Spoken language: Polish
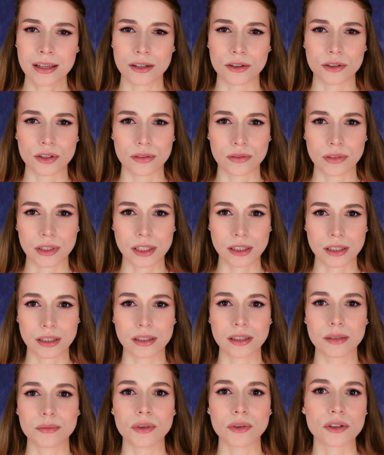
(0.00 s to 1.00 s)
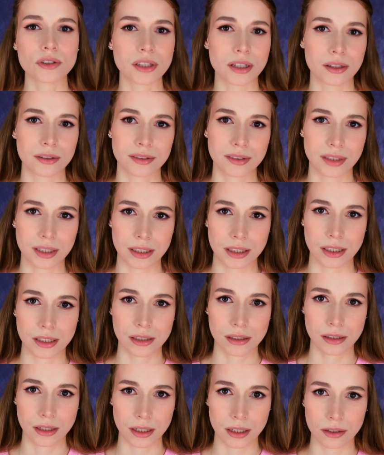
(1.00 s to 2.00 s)
I oczywiście nie można
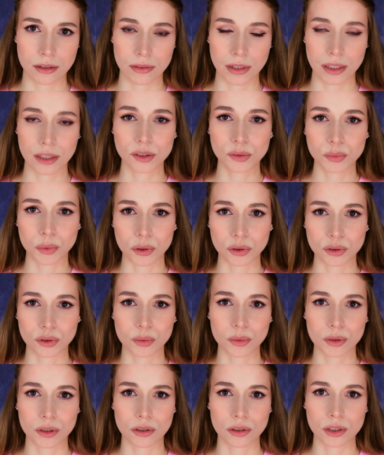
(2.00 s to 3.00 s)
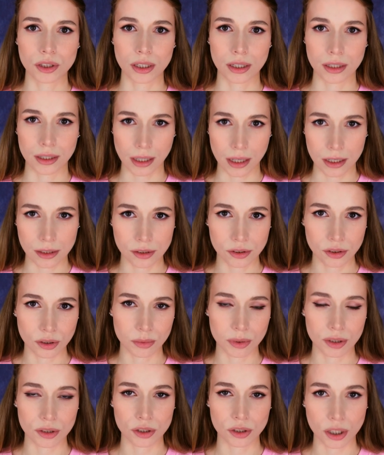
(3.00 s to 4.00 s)
oceniać tego, w jaki sposób ktoś radzi
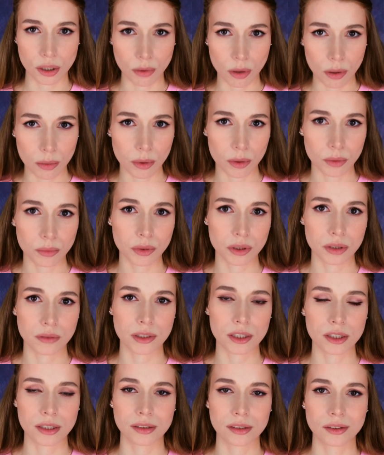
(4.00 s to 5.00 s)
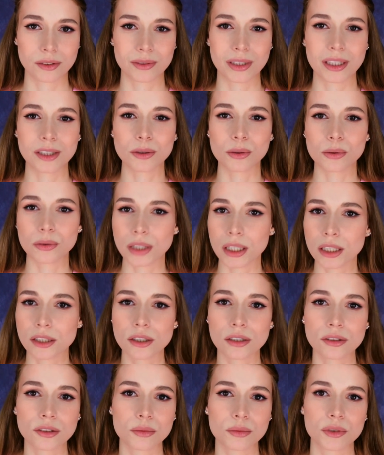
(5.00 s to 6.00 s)
sobie z żałobą, ponieważ jest to
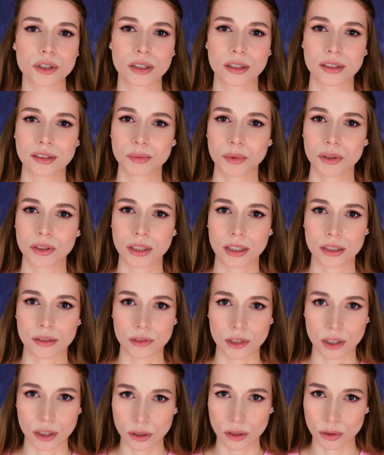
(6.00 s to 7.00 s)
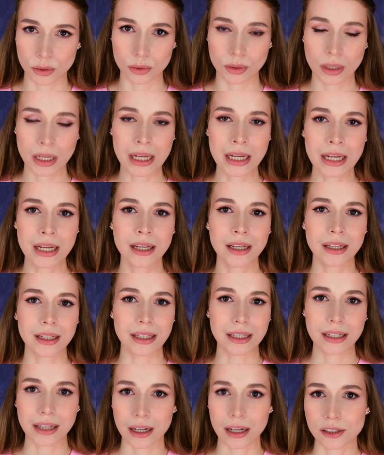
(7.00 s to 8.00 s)
najtrudniejsze, co może nas spotkać w życiu
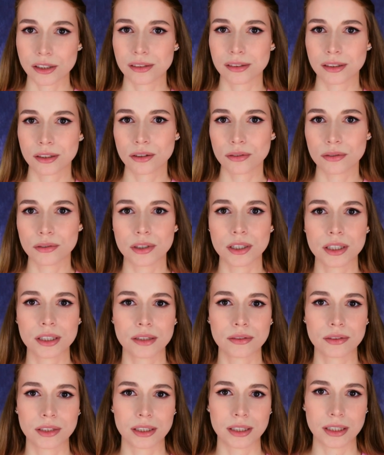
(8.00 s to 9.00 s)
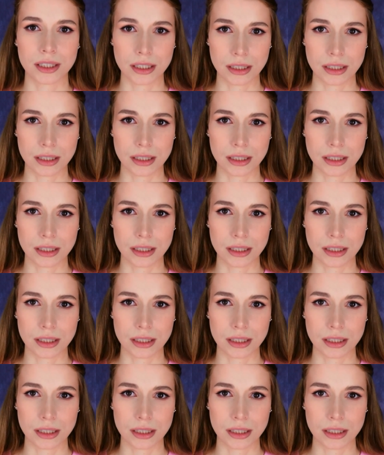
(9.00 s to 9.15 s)
i każdy zachowuje się wtedy